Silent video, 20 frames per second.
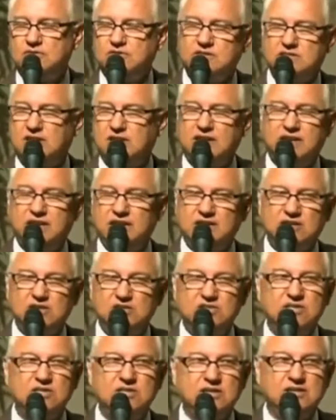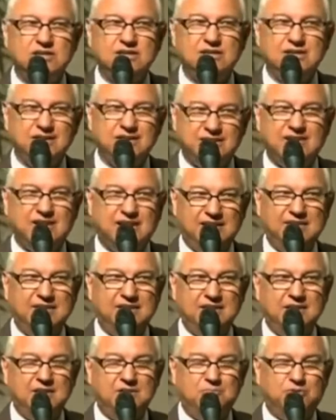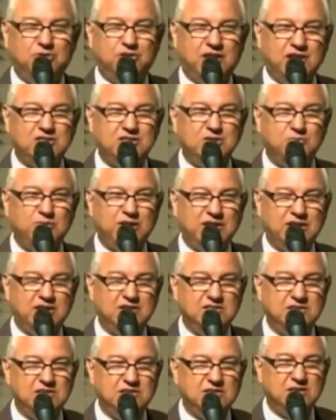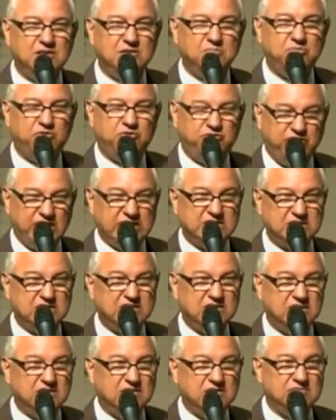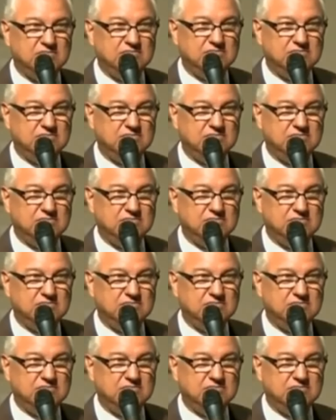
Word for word: você está na igreja errada, porque essa é uma igreja profética.